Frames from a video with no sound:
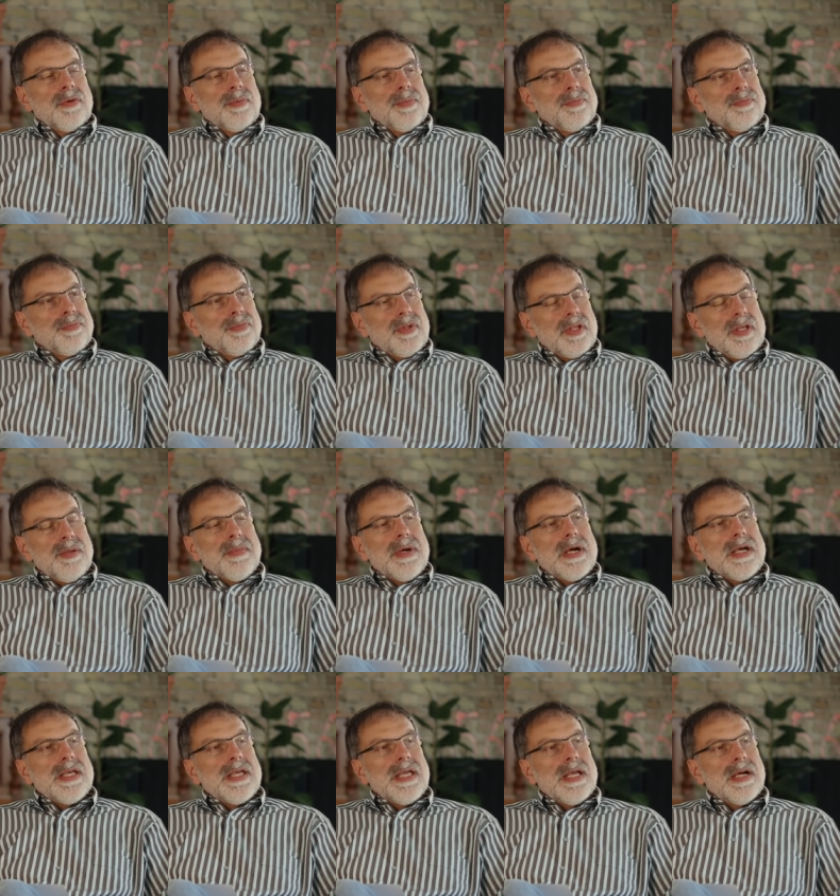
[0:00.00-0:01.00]
vom
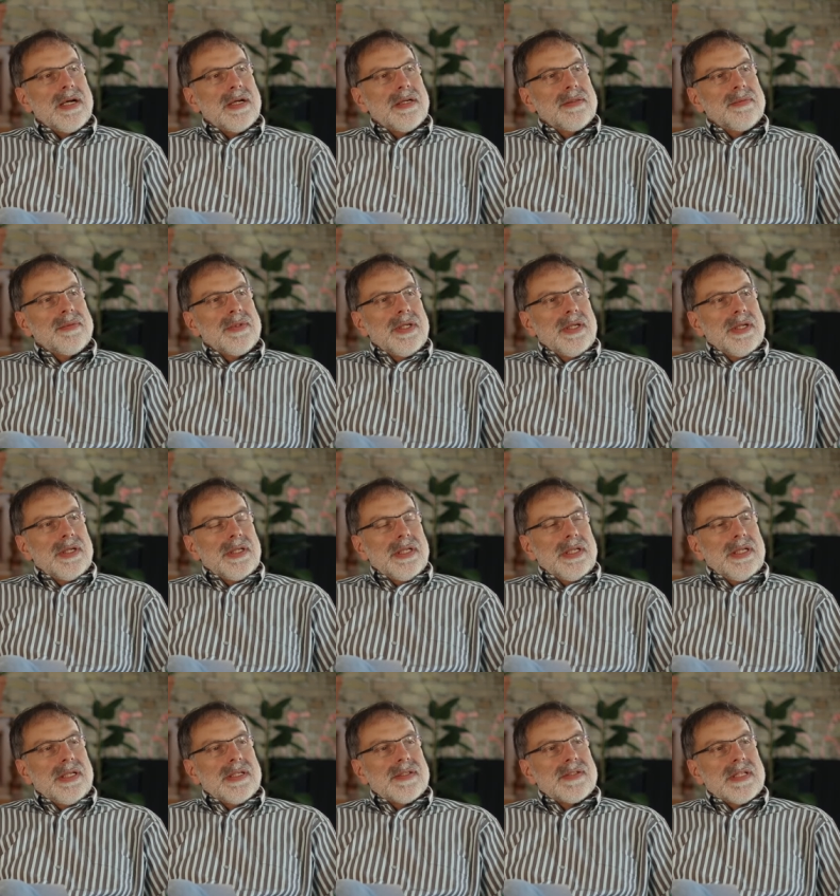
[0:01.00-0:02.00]
Thema her
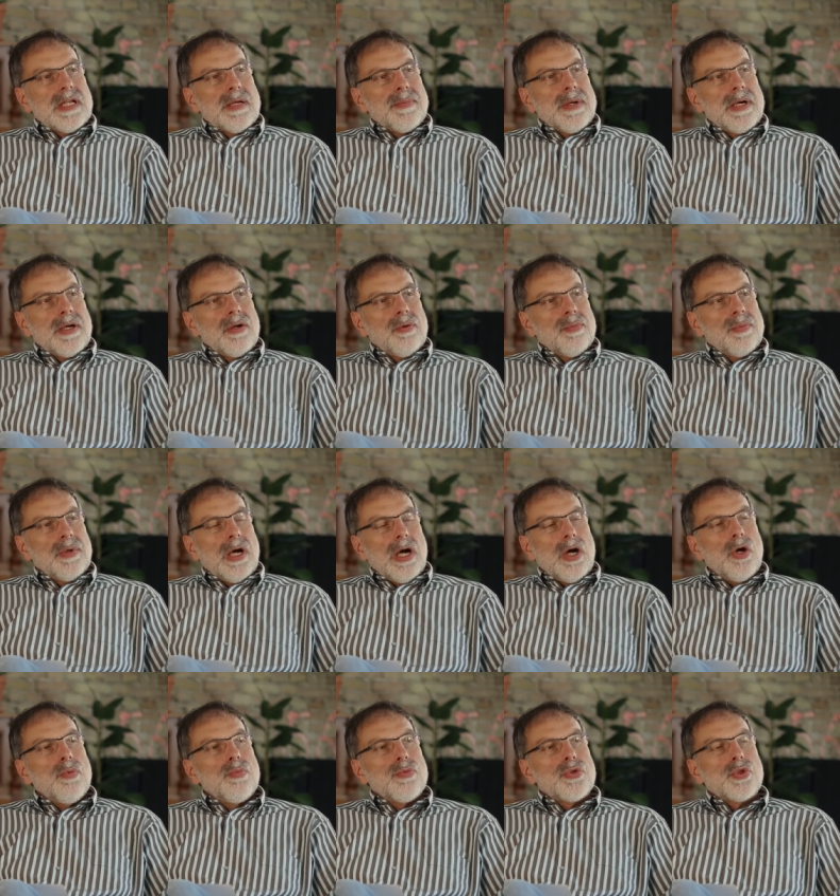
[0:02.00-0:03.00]
Ging es dabei um
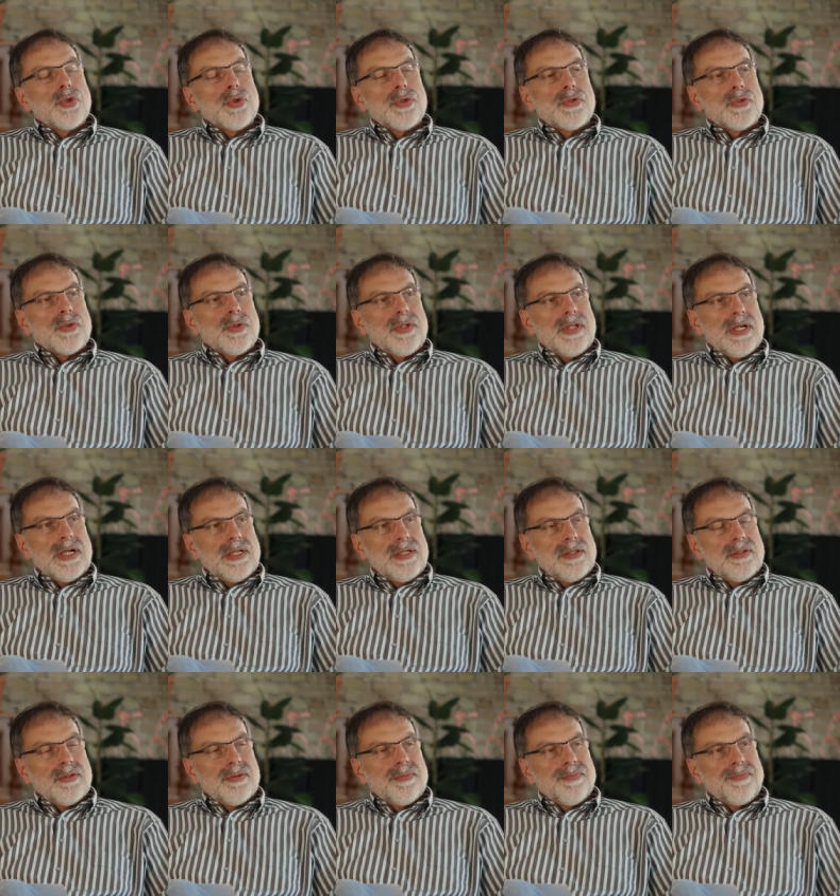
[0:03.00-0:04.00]
Raum, Schutz und
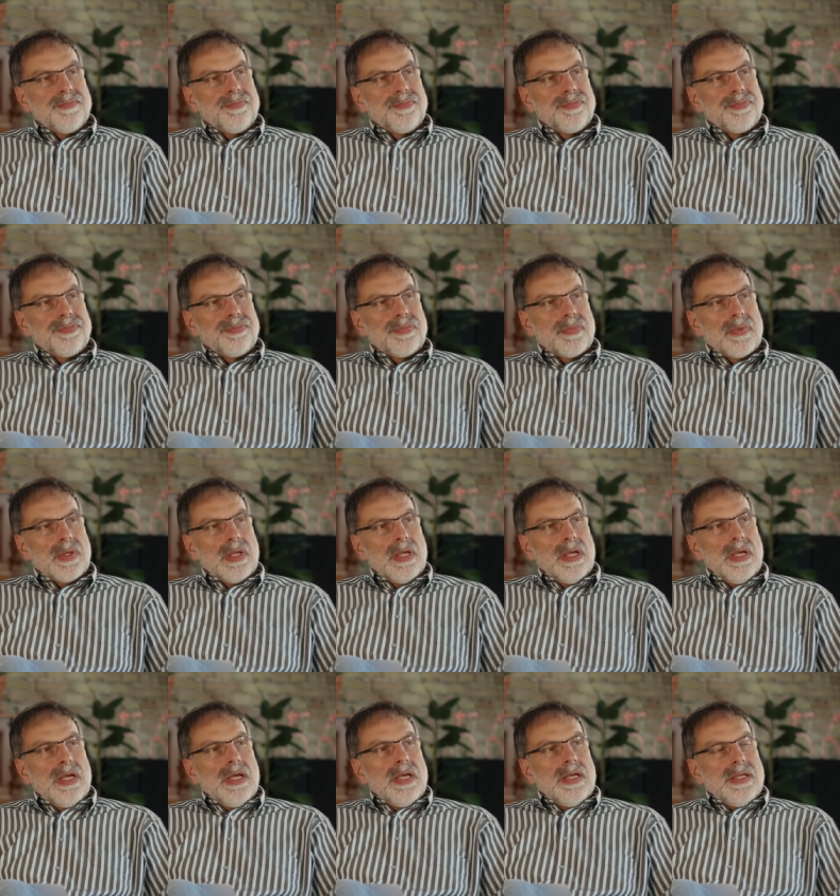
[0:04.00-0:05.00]
Halt.
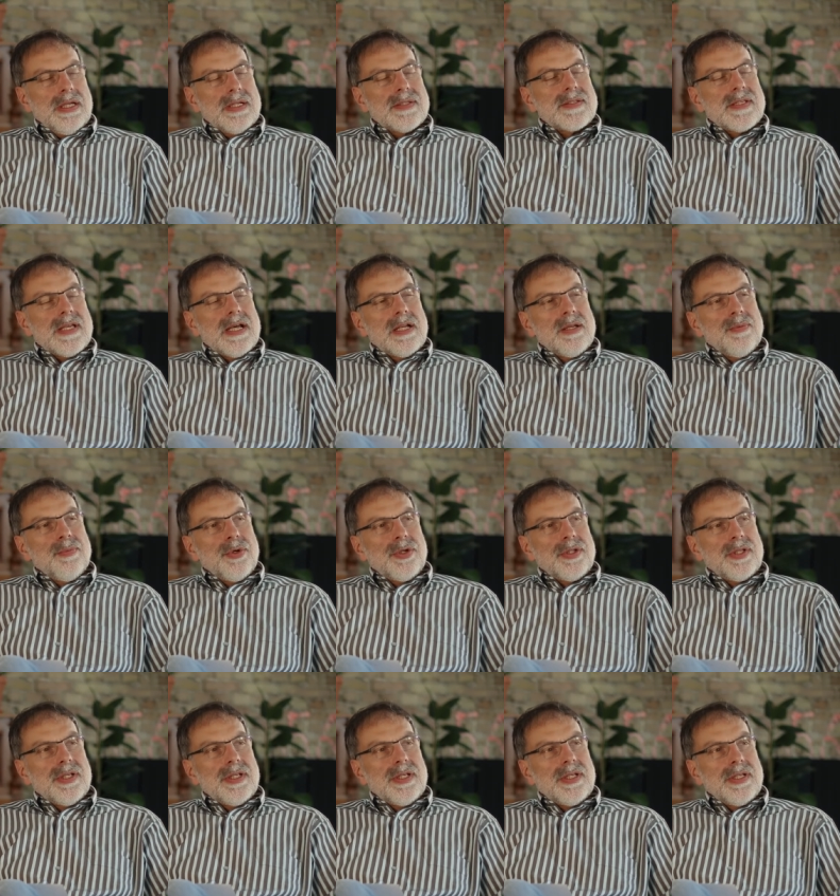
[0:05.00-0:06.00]
Jetzt gerne
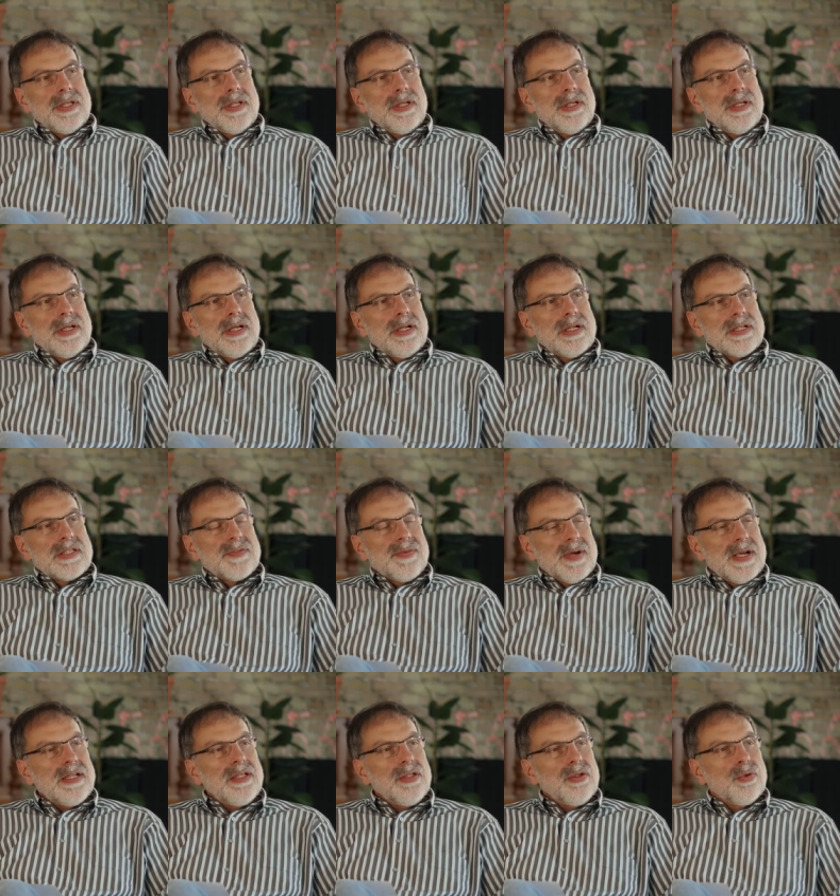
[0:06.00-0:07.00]
möchte ich in einer
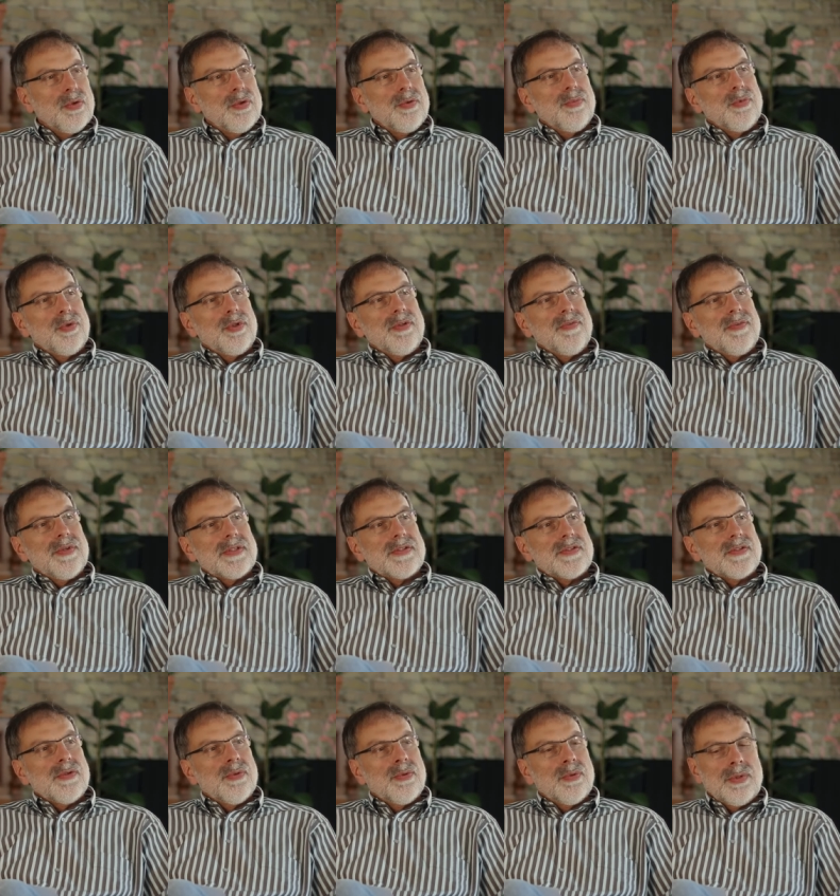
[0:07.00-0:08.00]
zweiten
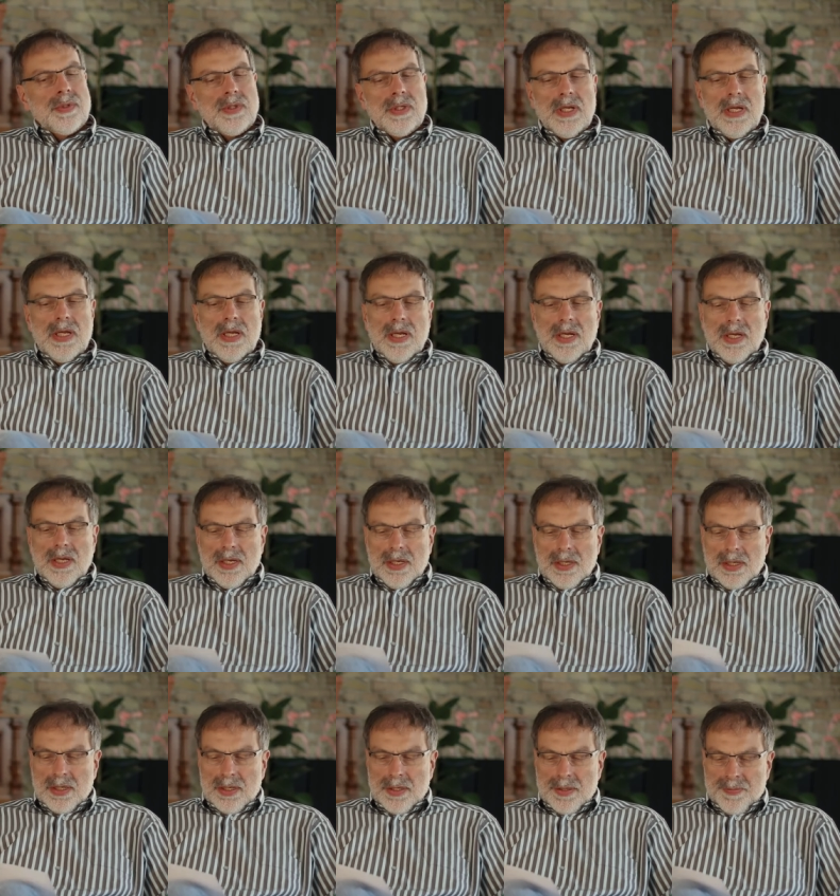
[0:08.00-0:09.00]
Grundmotivation
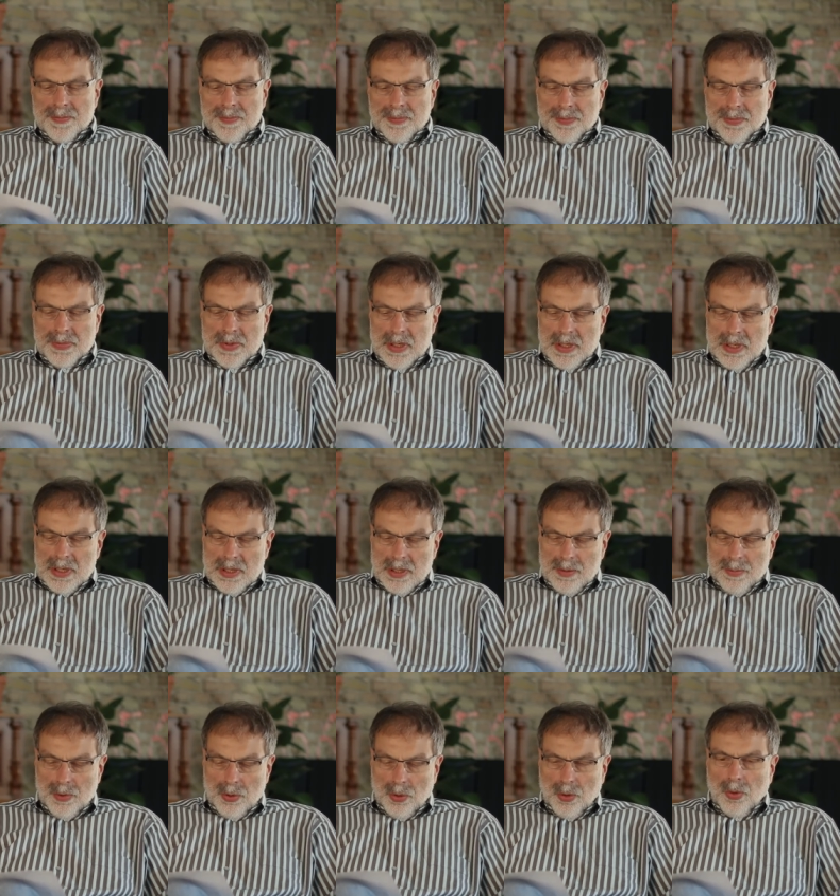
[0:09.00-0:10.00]
ähm,
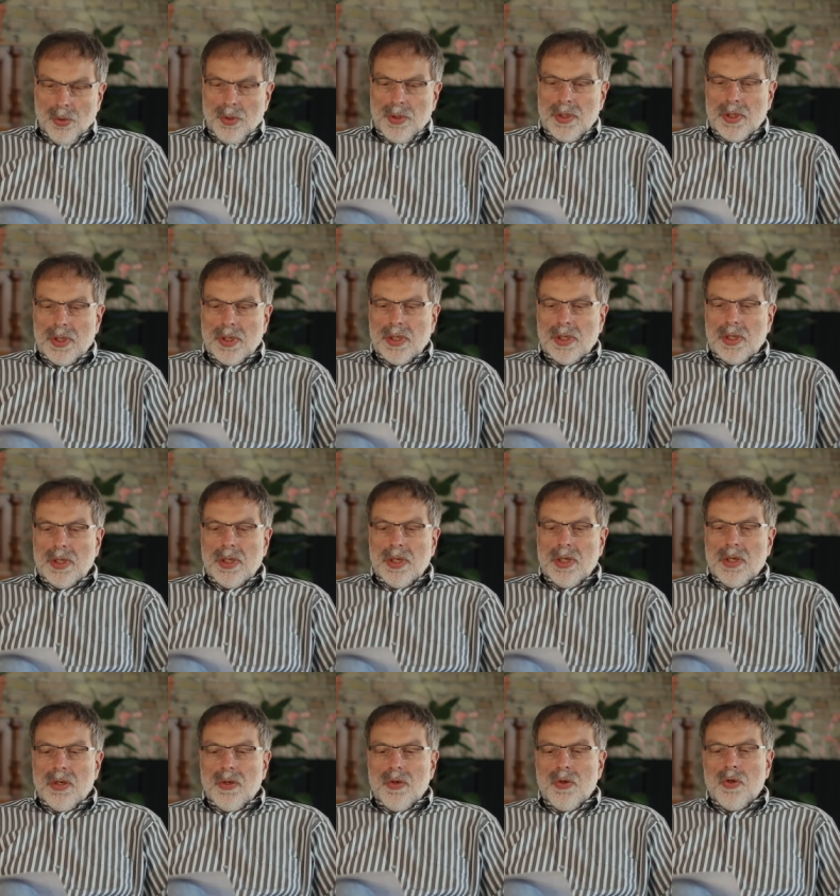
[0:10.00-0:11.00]
im Grunde
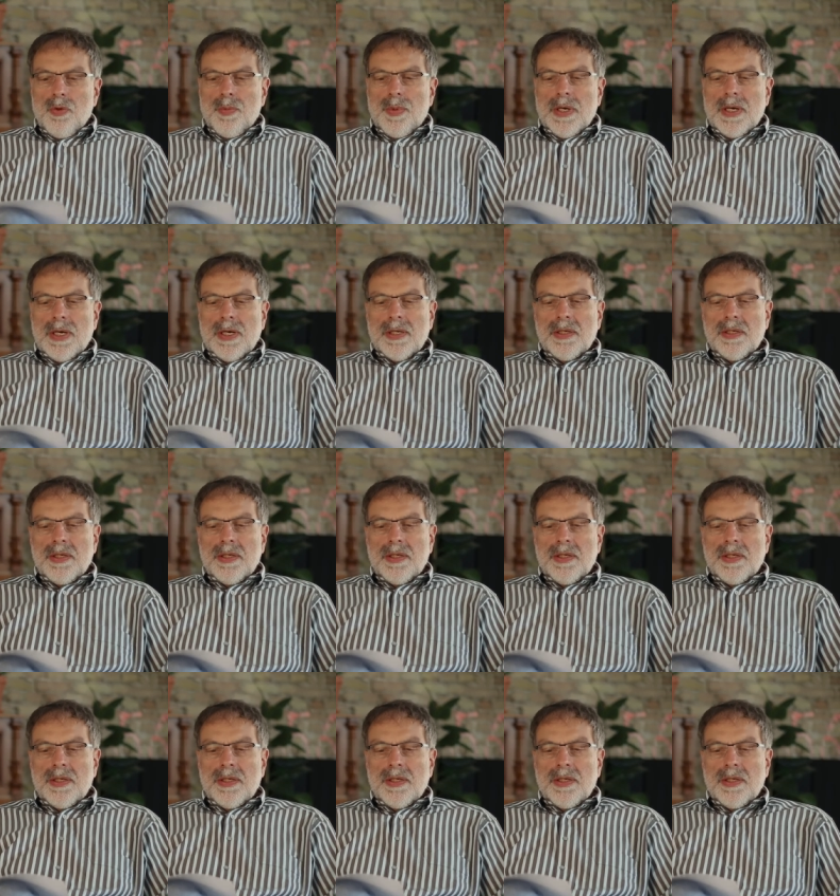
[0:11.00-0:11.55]
über